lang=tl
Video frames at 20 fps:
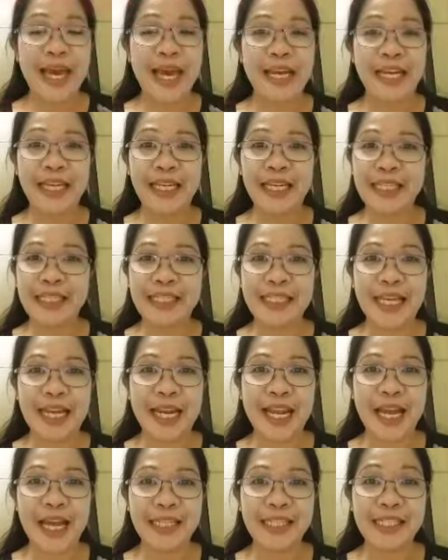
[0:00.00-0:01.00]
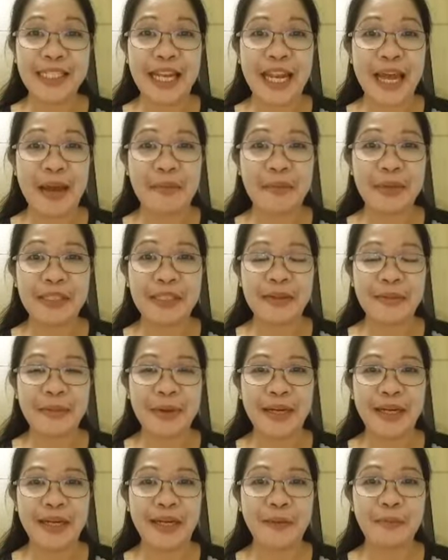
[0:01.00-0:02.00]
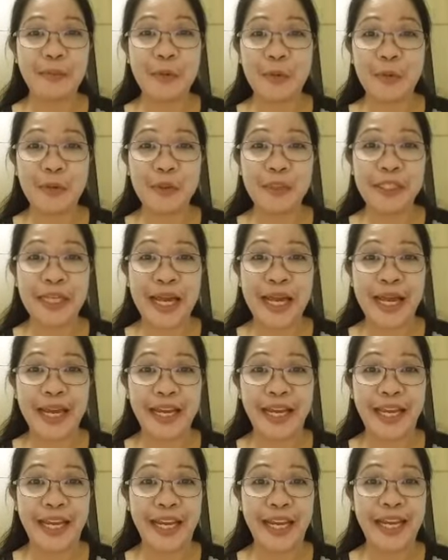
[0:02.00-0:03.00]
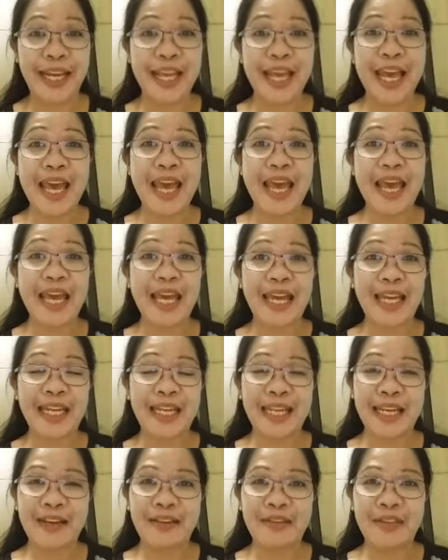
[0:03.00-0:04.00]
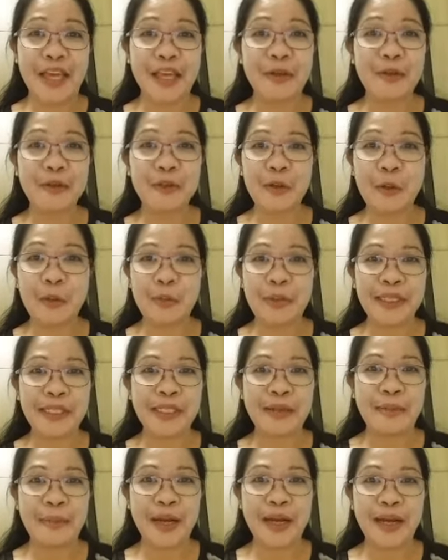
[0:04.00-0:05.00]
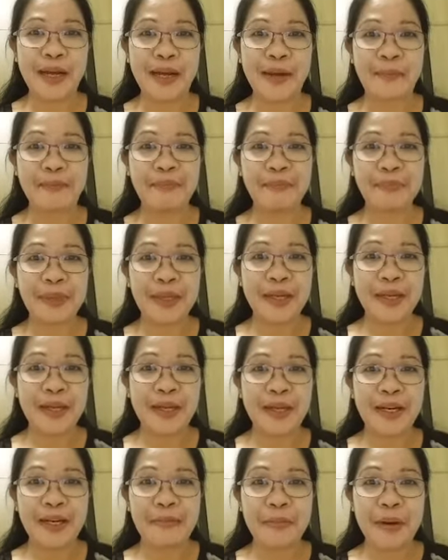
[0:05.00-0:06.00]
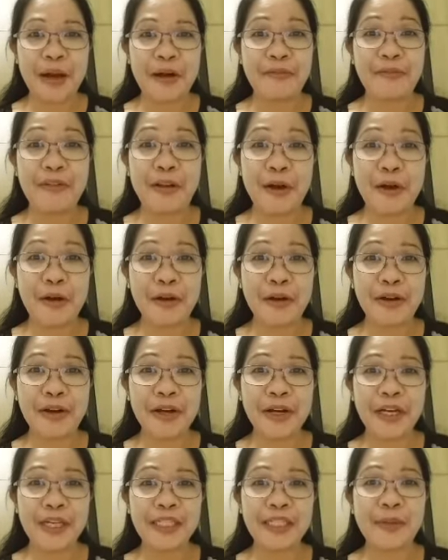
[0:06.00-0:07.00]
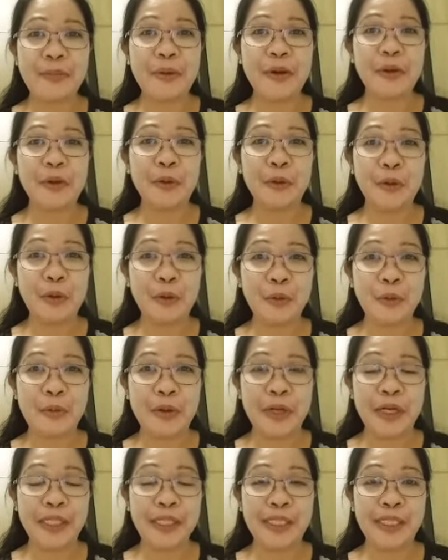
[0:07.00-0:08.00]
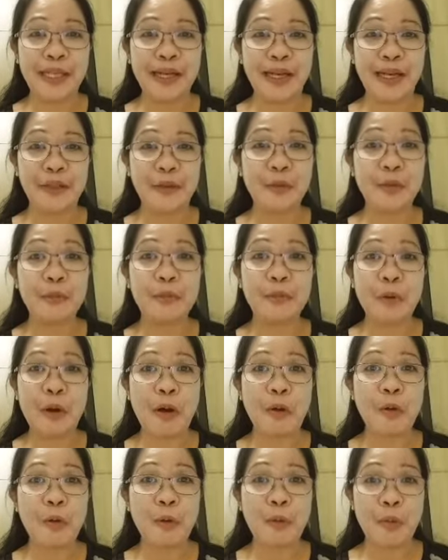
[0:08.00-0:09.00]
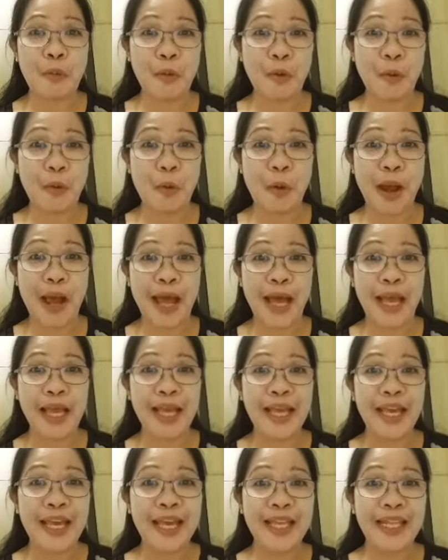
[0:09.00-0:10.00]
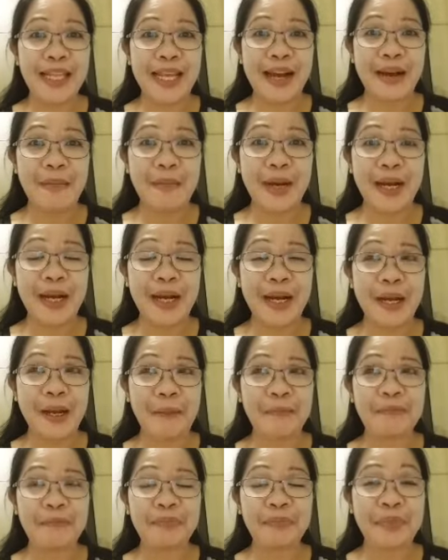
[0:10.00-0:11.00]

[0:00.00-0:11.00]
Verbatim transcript: And higit sa lahat, salamat sa mga nagpupush sa akin. And uh, thank you so much sa mga uh, mga vloggers, sa mga YouTubers na doon po ako kumukuha ng mga